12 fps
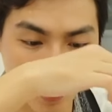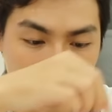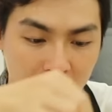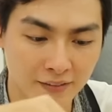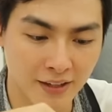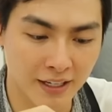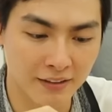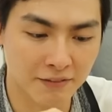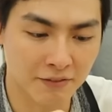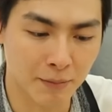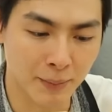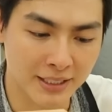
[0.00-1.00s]
đó và
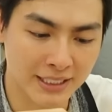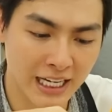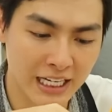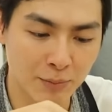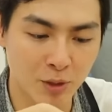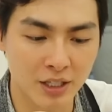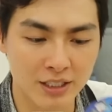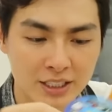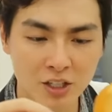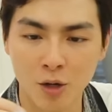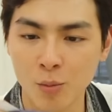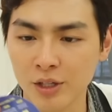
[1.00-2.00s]
vừa mở ra thì mọi người
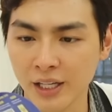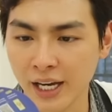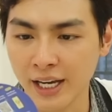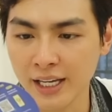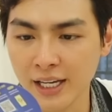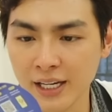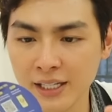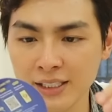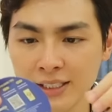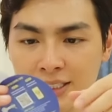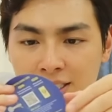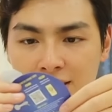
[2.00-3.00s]
sẽ có một cái à,
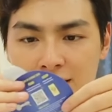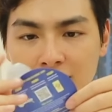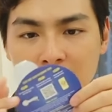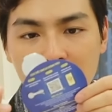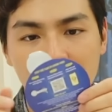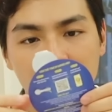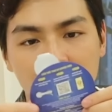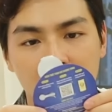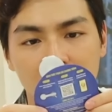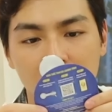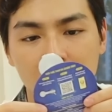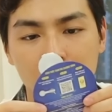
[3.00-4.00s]

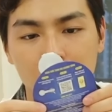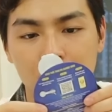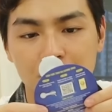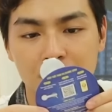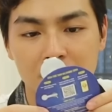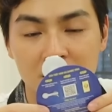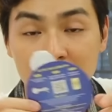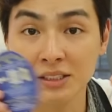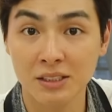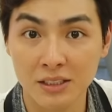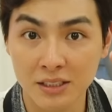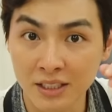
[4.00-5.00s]
à
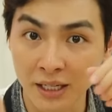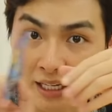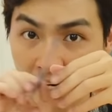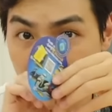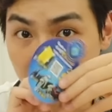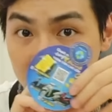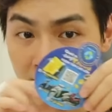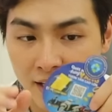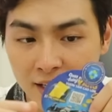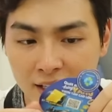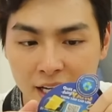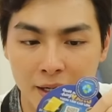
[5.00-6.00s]
cái, cái hướng
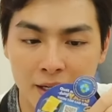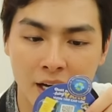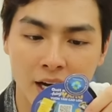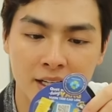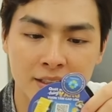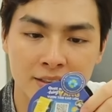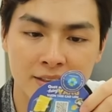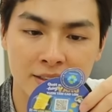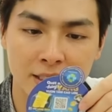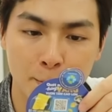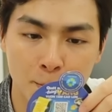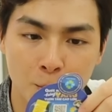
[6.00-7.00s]
dẫn để ờ,
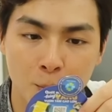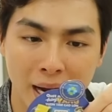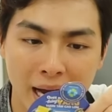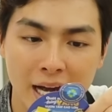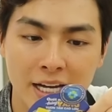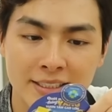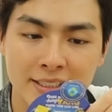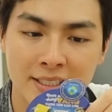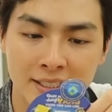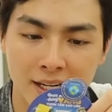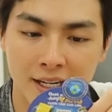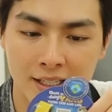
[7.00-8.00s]
nhập mã dự
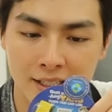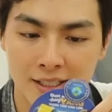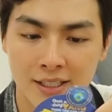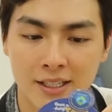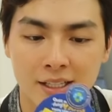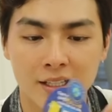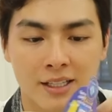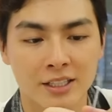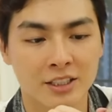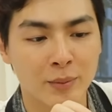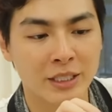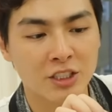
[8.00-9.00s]
thưởng
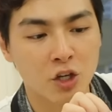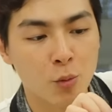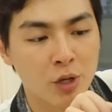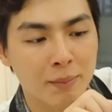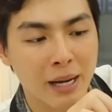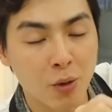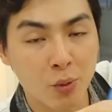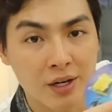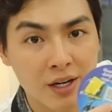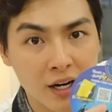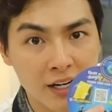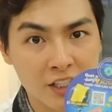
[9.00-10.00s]
thì trong này sẽ có một cái mã
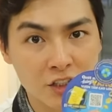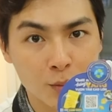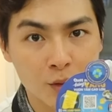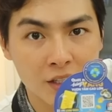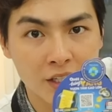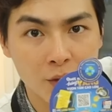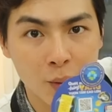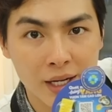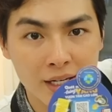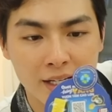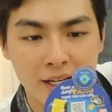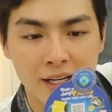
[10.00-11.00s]
QR để cho mọi người
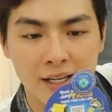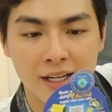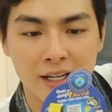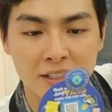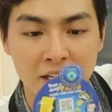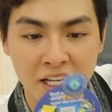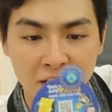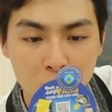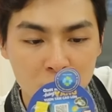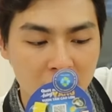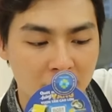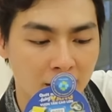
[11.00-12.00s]
quét để ờ, điền
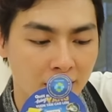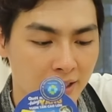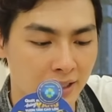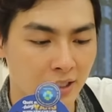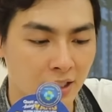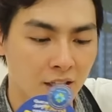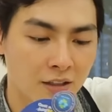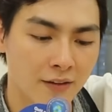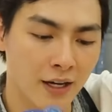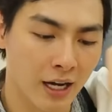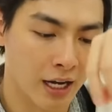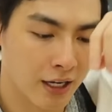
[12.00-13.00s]
thông tin này
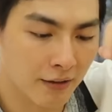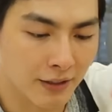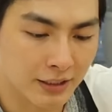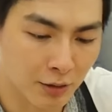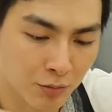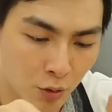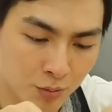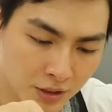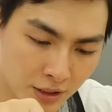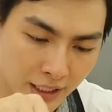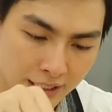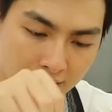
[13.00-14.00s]
à, và trong hộp
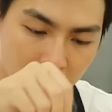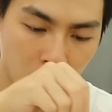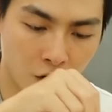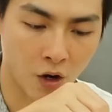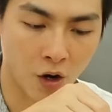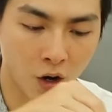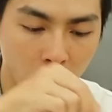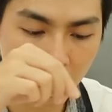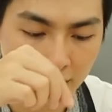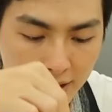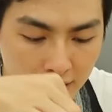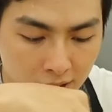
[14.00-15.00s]
sữa này sẽ có